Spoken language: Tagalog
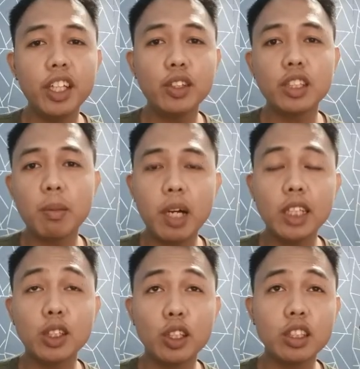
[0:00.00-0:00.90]
dito sa mga
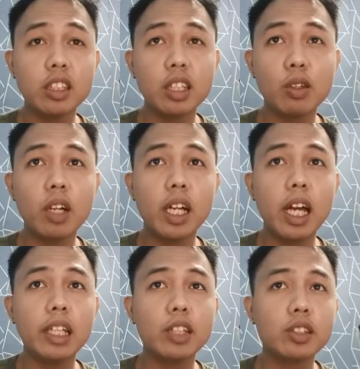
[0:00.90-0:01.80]
sources na to,
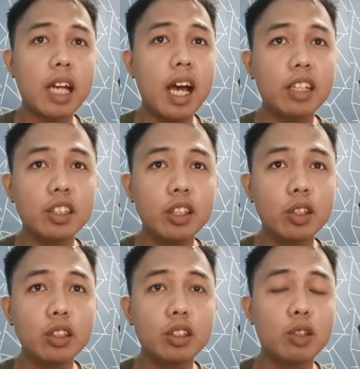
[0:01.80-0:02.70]
kagaya dito sa
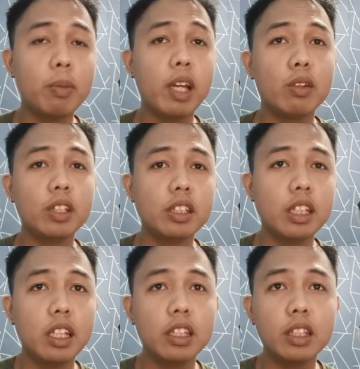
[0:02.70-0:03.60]
Axios, so meron din
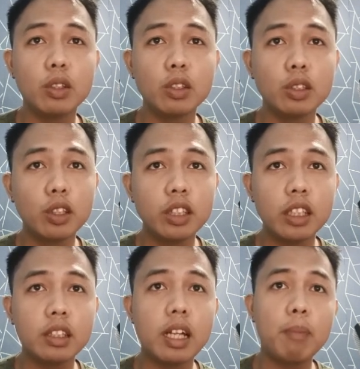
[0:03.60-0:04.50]
sila ditong
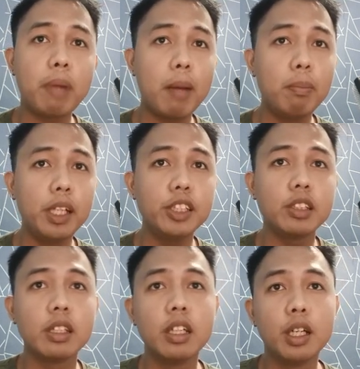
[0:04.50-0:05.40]
sources na
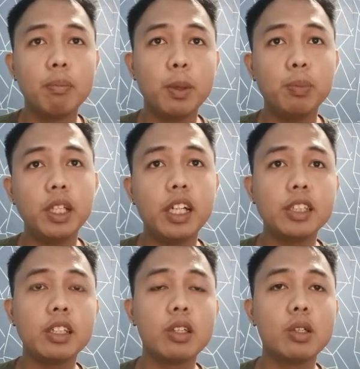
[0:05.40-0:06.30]
published 15
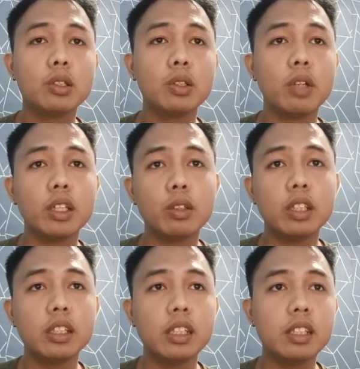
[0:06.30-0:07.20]
hours ago. So ito,
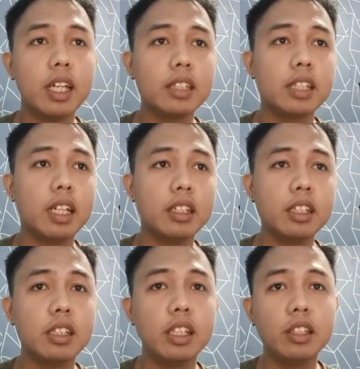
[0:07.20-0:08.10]
Disease X,
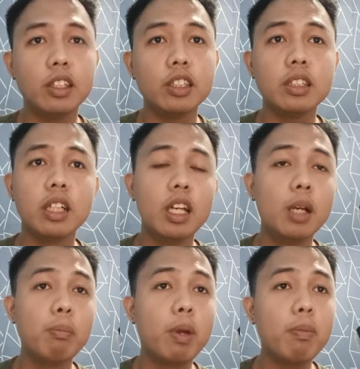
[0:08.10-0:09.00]
Scientist Leaders,
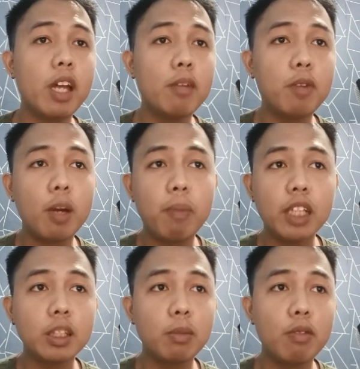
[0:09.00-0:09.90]
prepare for a
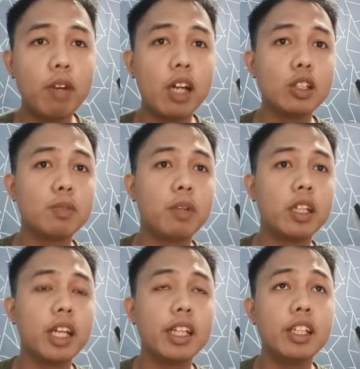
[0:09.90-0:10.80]
possible virus
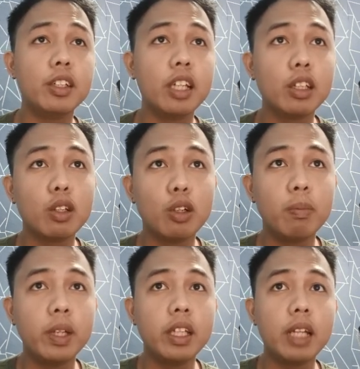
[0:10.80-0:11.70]
far deadlier than
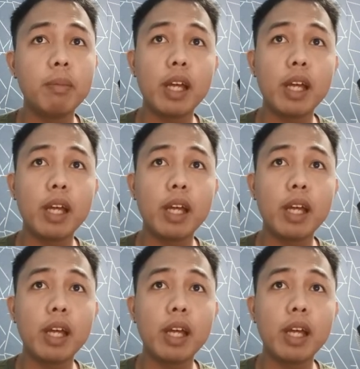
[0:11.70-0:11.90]
COVID. And